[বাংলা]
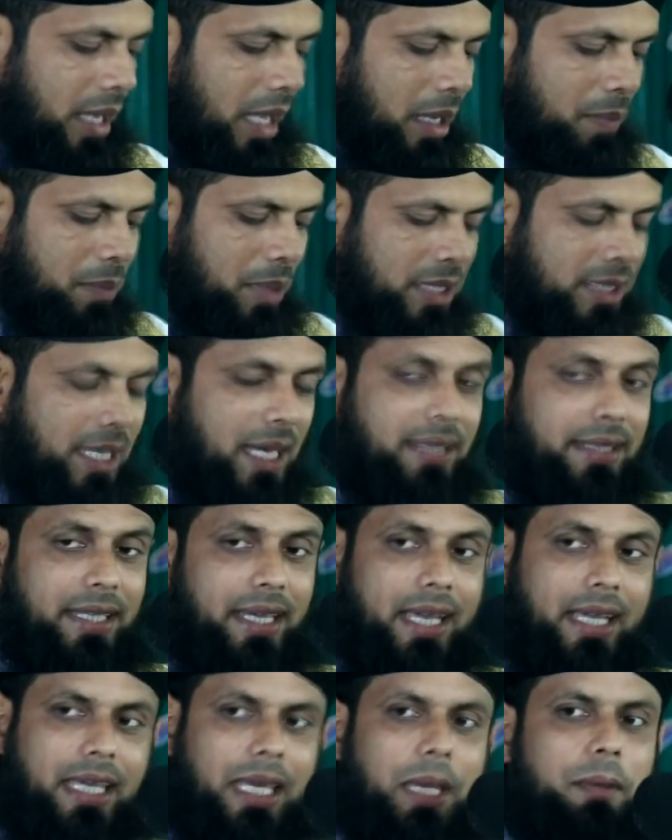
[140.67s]
এই মিজান
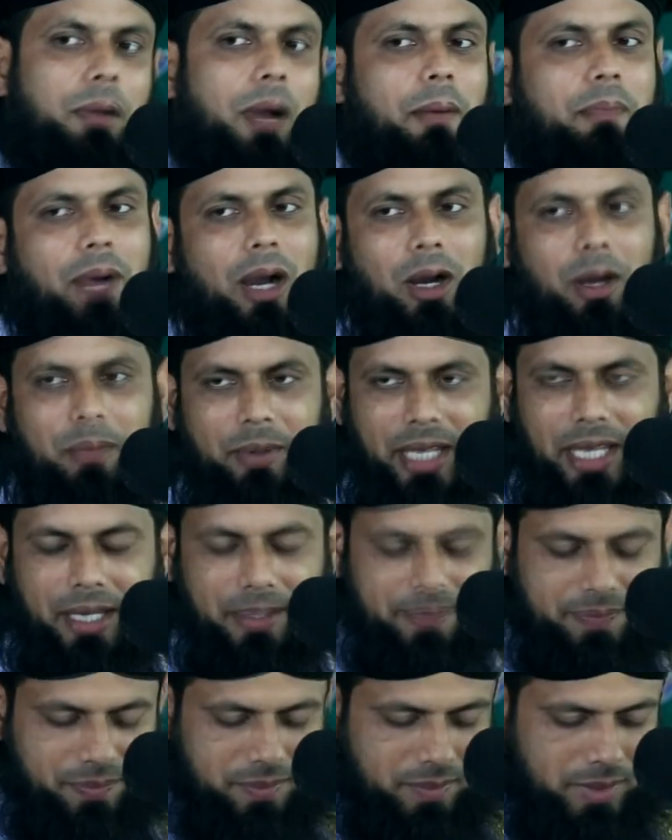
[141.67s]
দিয়ে কি মাপা হবে
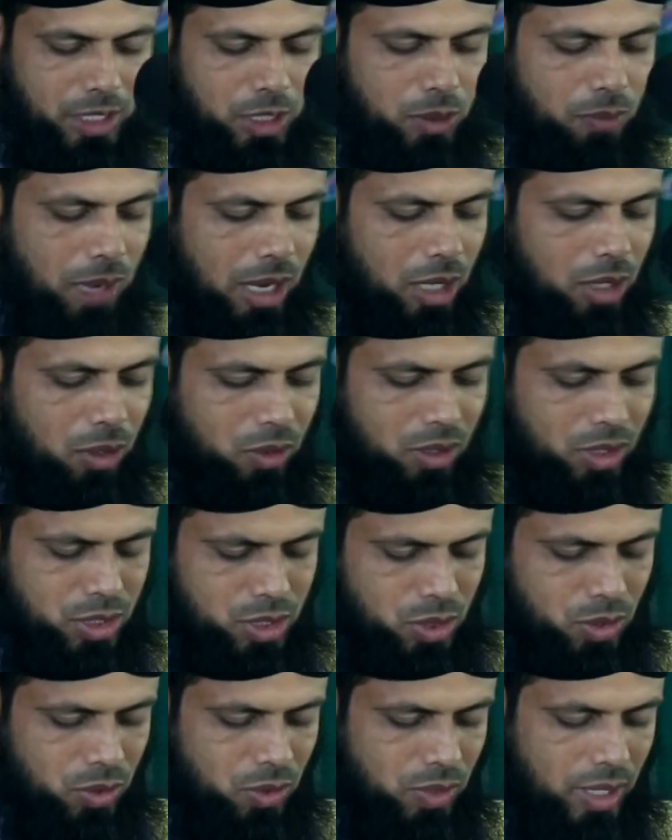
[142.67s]
একটু ভালো করে
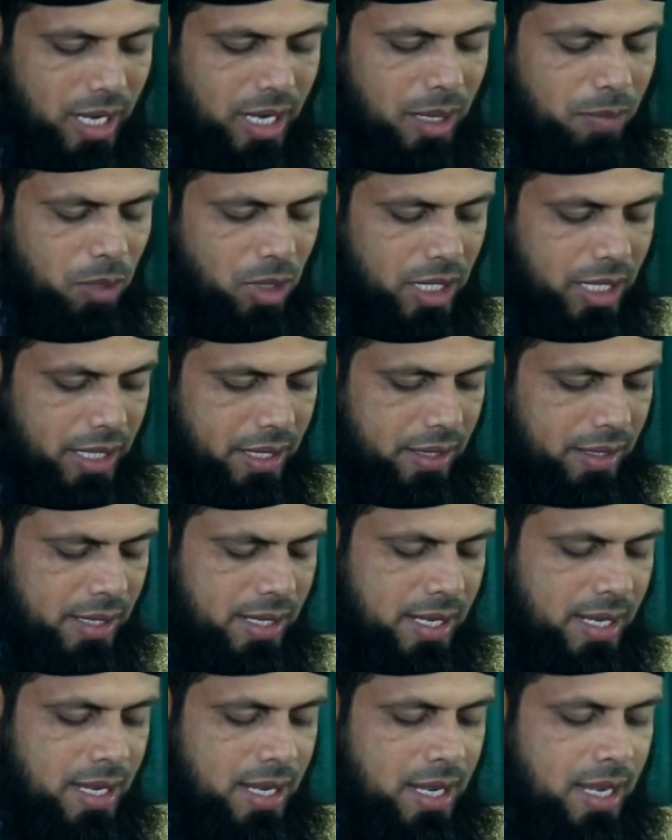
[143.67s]
শুনুন আল্লাহ বলেন
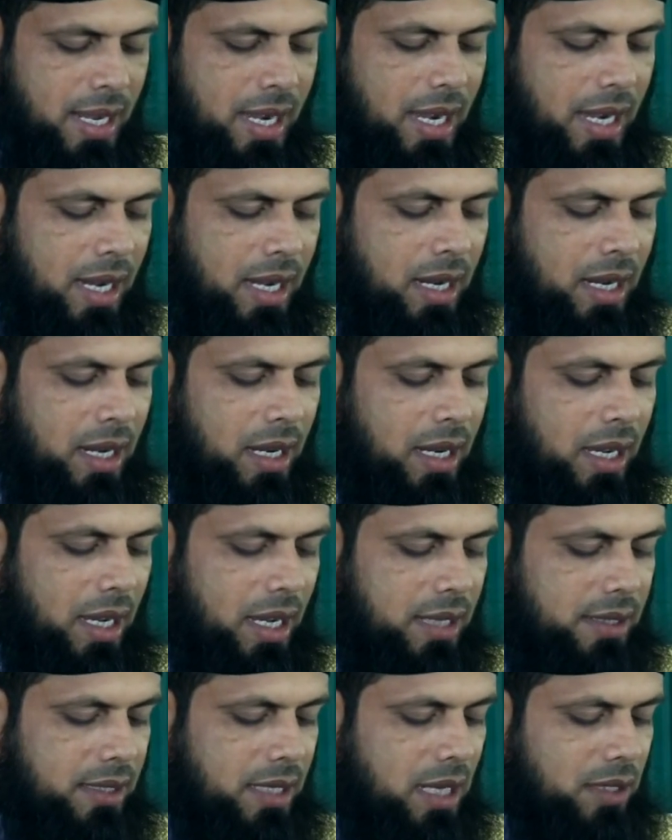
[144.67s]
আল্লাহ
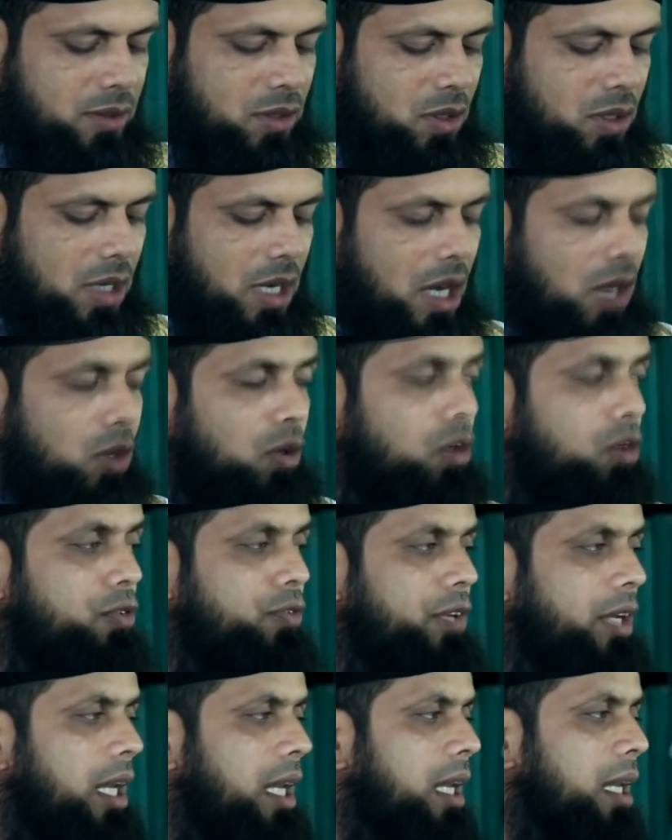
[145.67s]

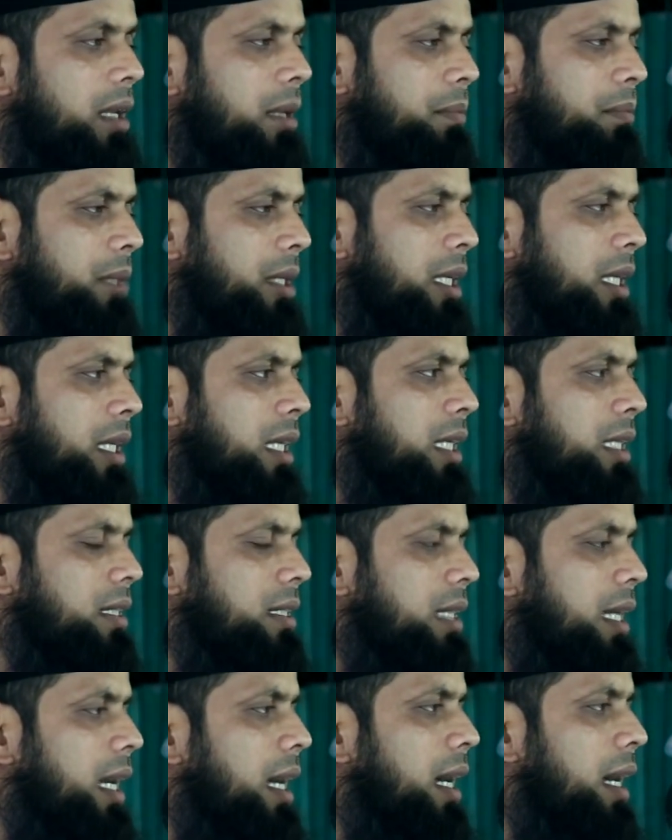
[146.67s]
ফিল
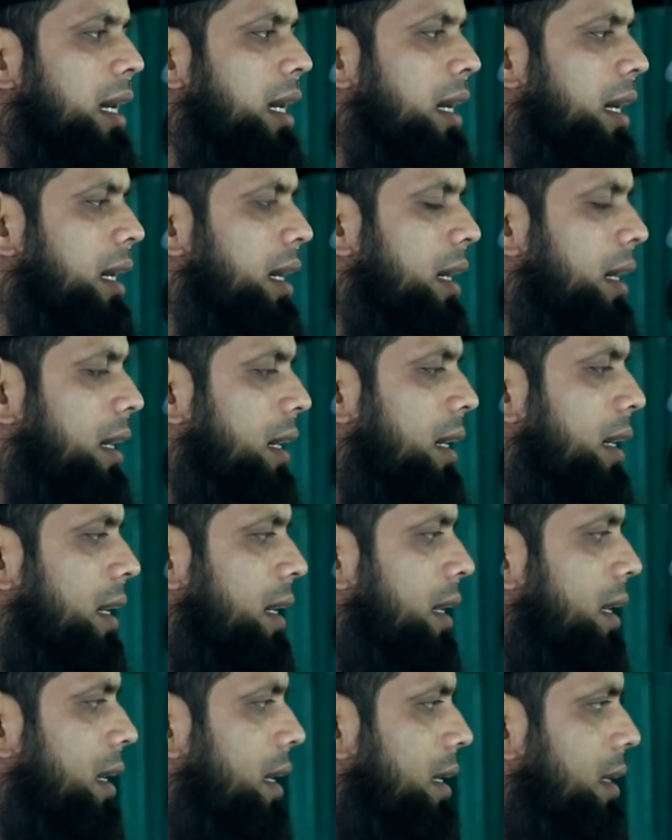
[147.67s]

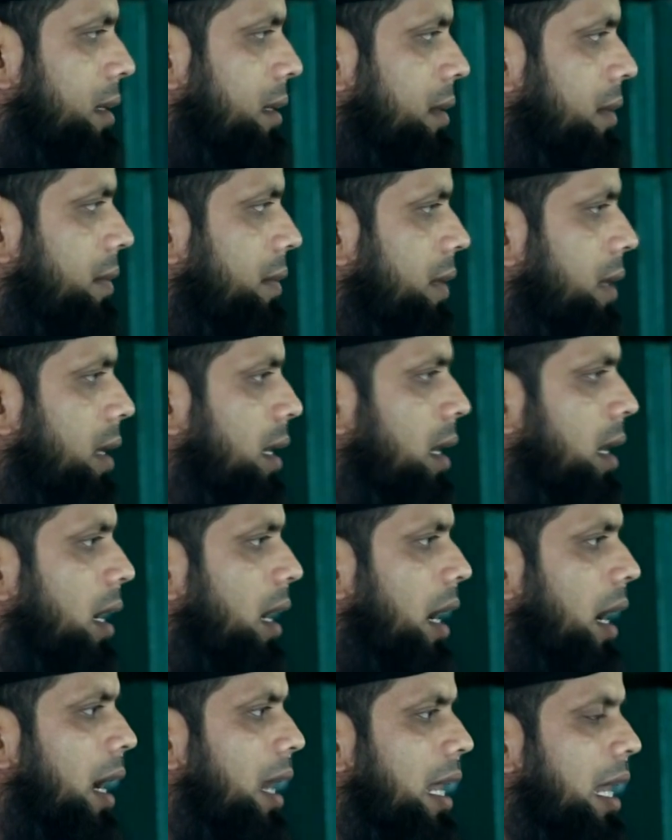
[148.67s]
মিজান
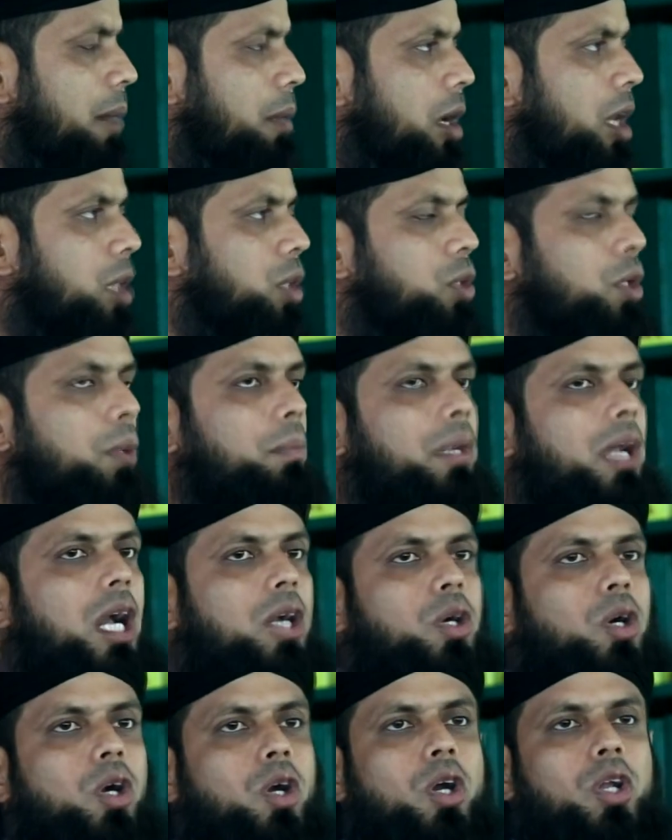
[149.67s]
আল্লাহ বলেন তোমরা
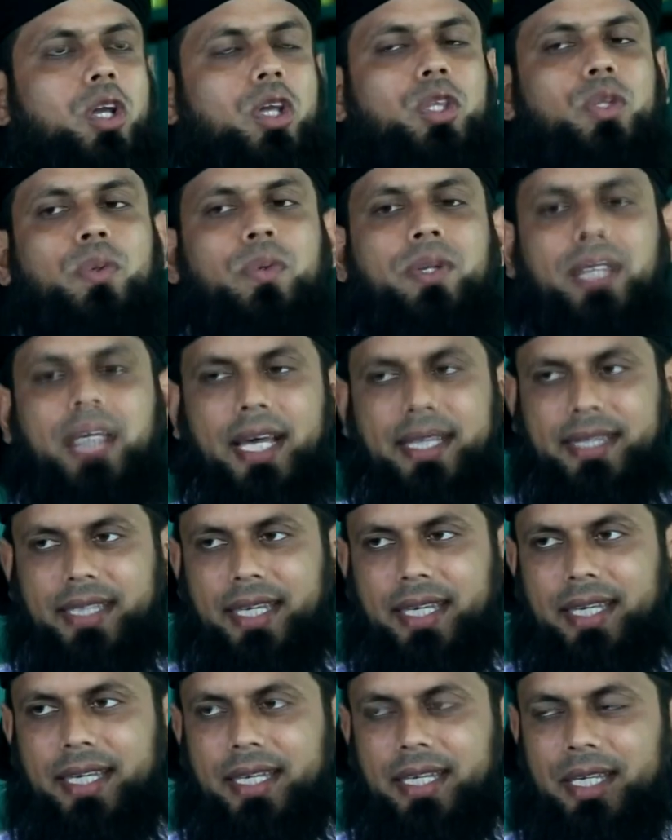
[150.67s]
কখনো
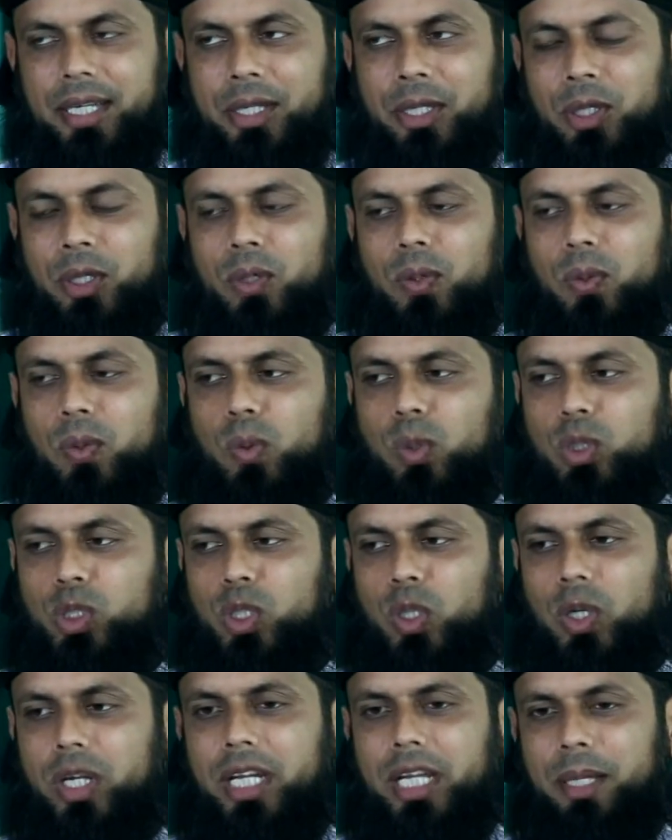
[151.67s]
দুনিয়াতে
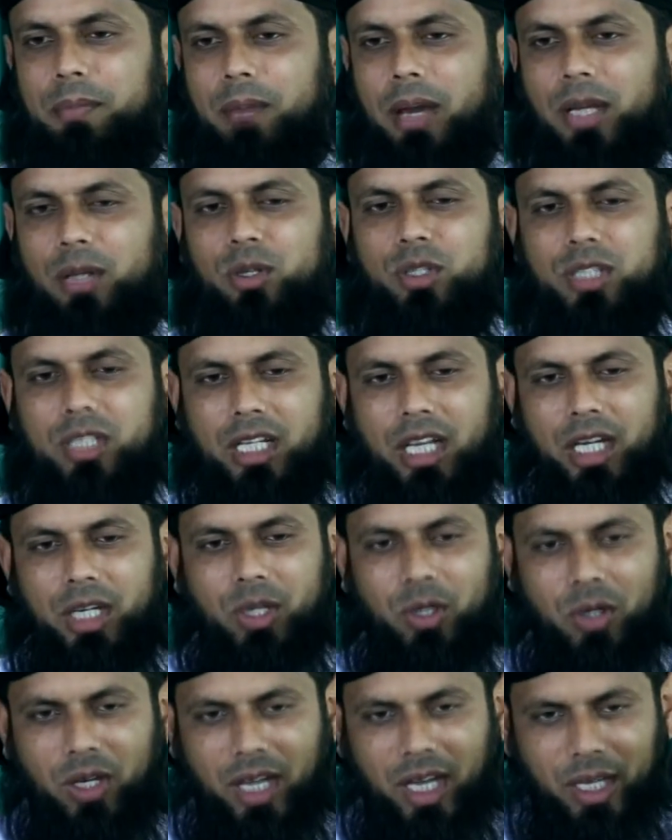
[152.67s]
ওজনে মানুষকে
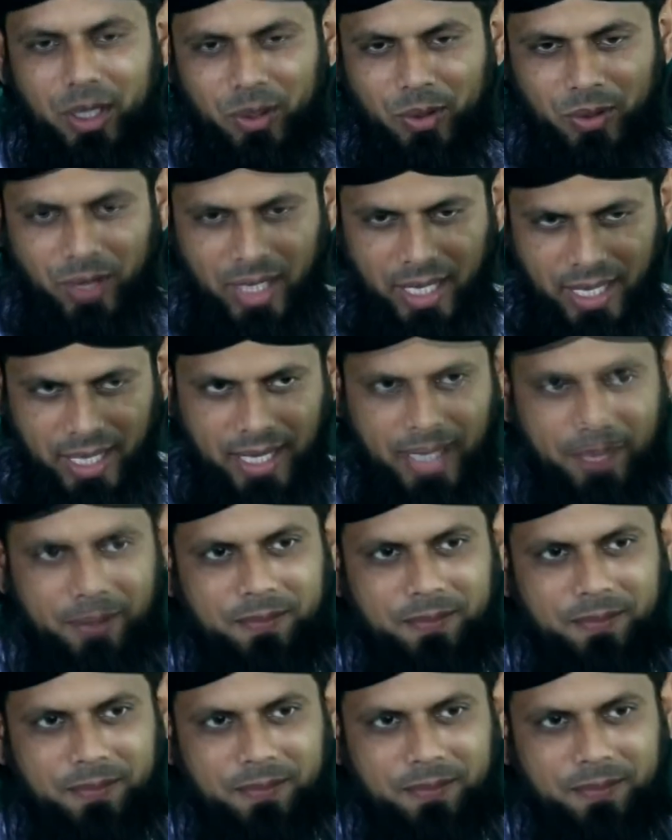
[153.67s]
ঠগাইও না